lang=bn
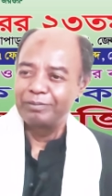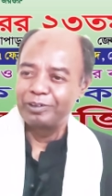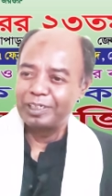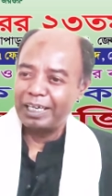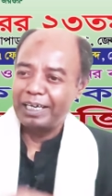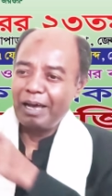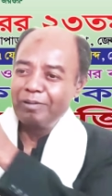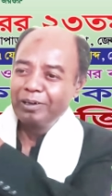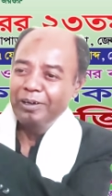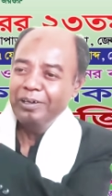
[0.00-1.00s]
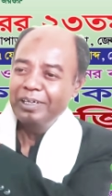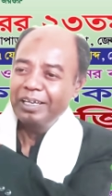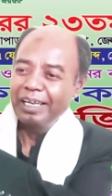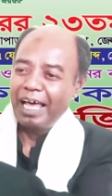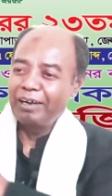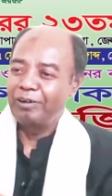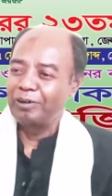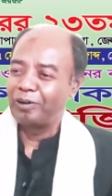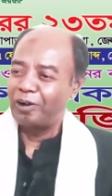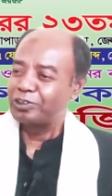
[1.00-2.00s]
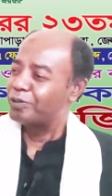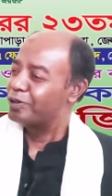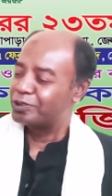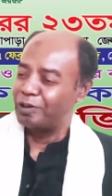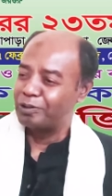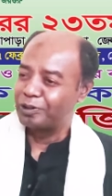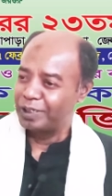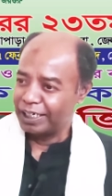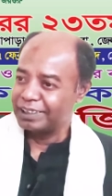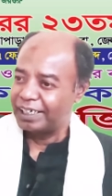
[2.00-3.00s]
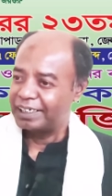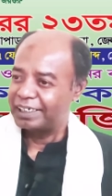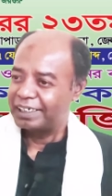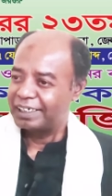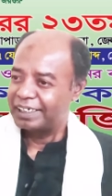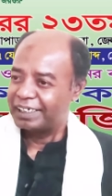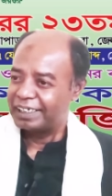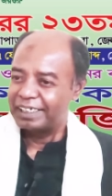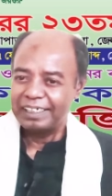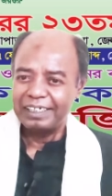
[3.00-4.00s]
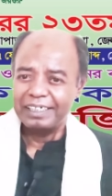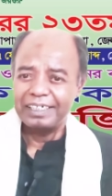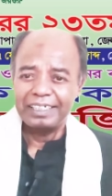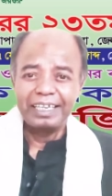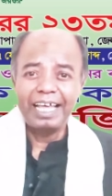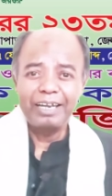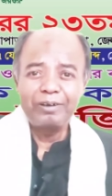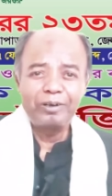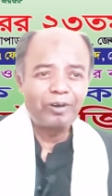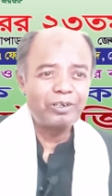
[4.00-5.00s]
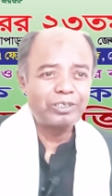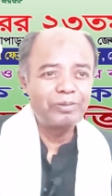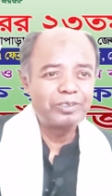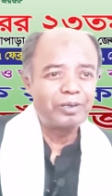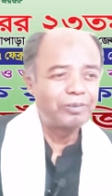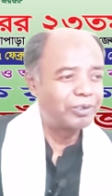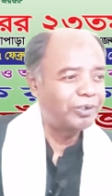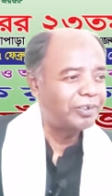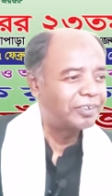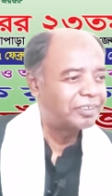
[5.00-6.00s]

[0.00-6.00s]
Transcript: এই বইটার নাম হলো লালন রহস্যভেদ সমগ্র দেখা যায় হ্যাঁ, লালন রহস্যভেদ সমগ্র